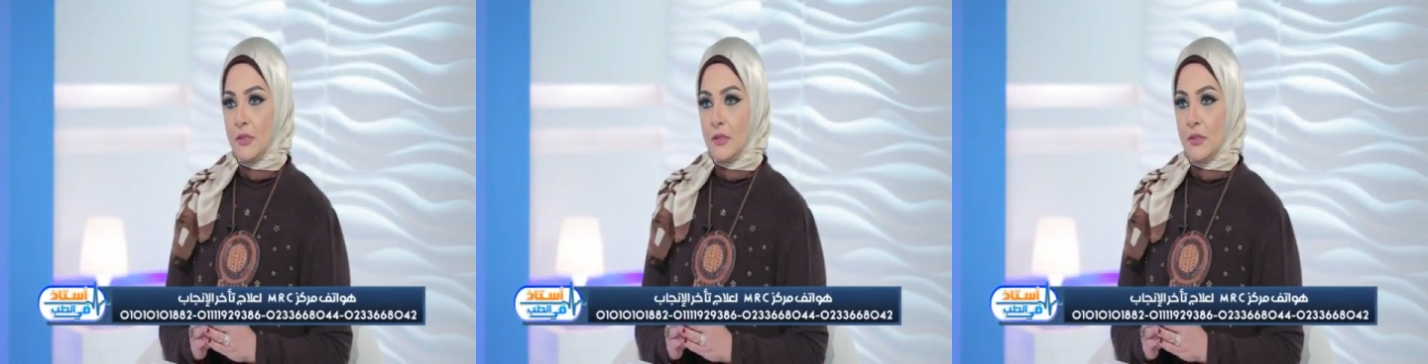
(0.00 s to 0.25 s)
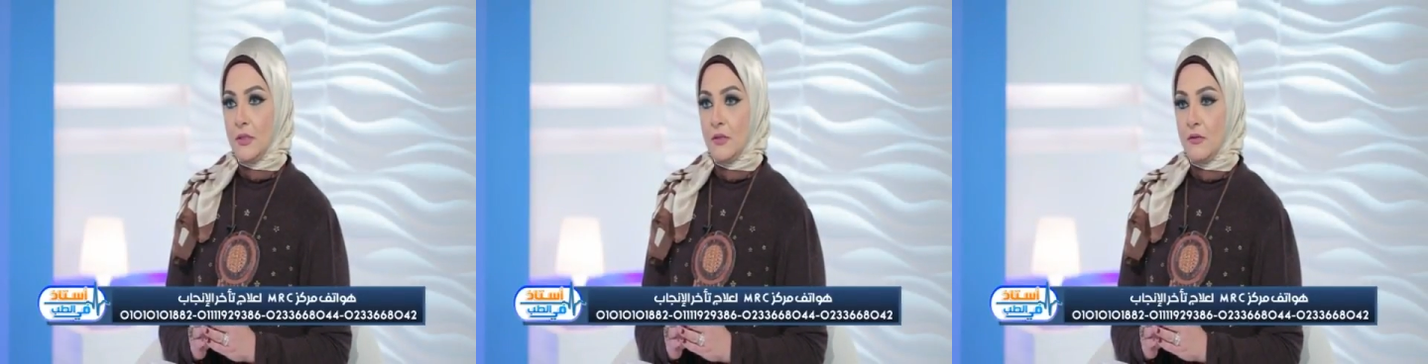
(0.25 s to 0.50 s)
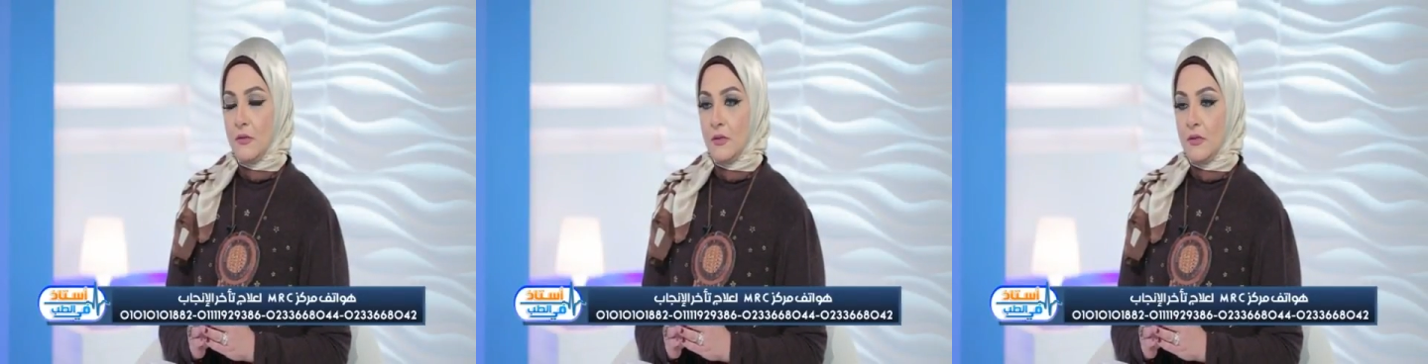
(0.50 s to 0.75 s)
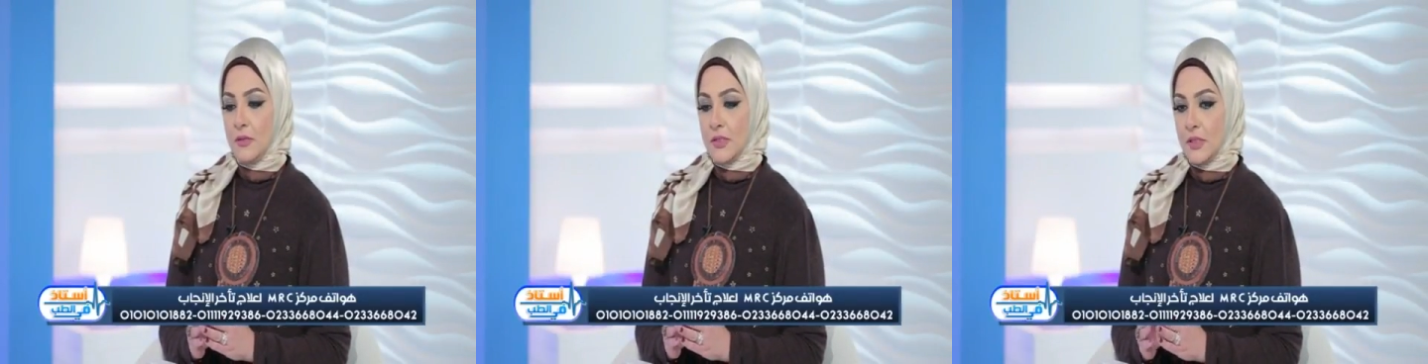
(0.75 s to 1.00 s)

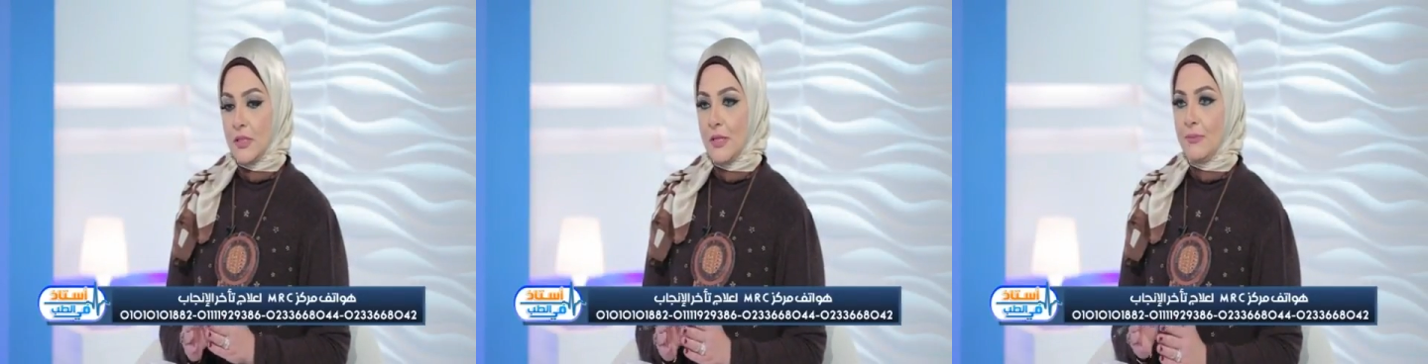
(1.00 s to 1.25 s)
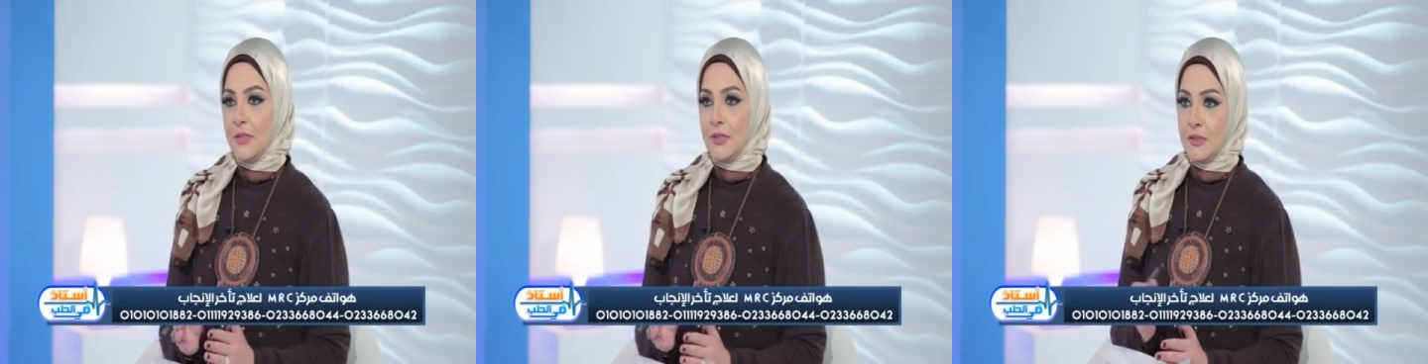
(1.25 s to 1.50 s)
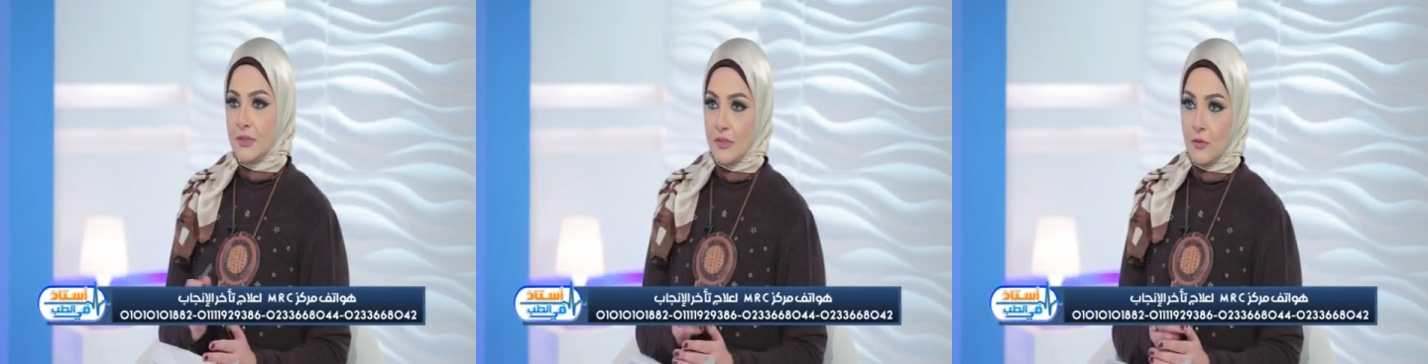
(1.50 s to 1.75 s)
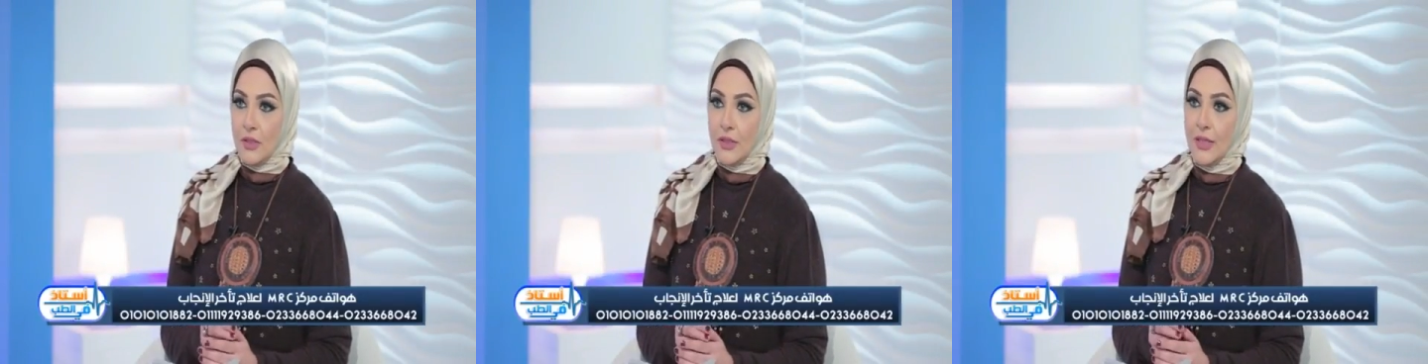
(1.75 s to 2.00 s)
للسيده قبل
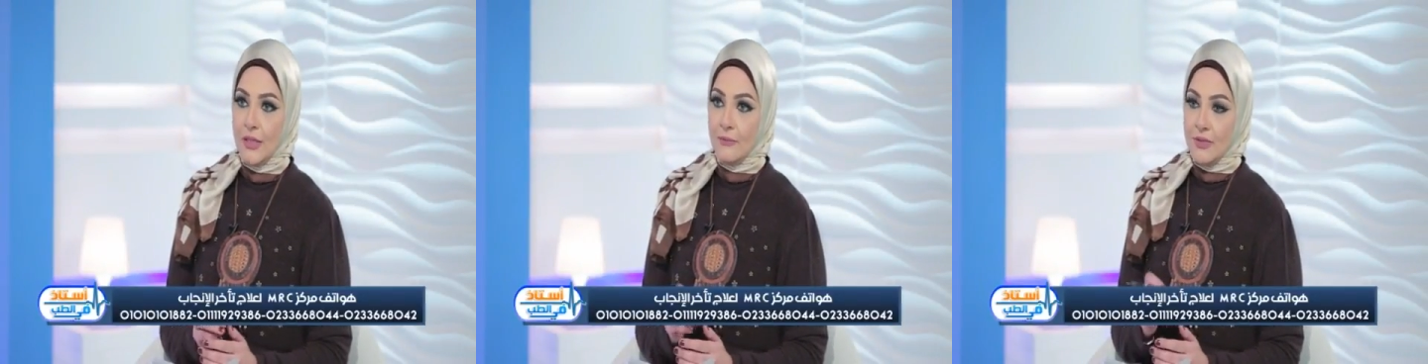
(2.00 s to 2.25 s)
الزواج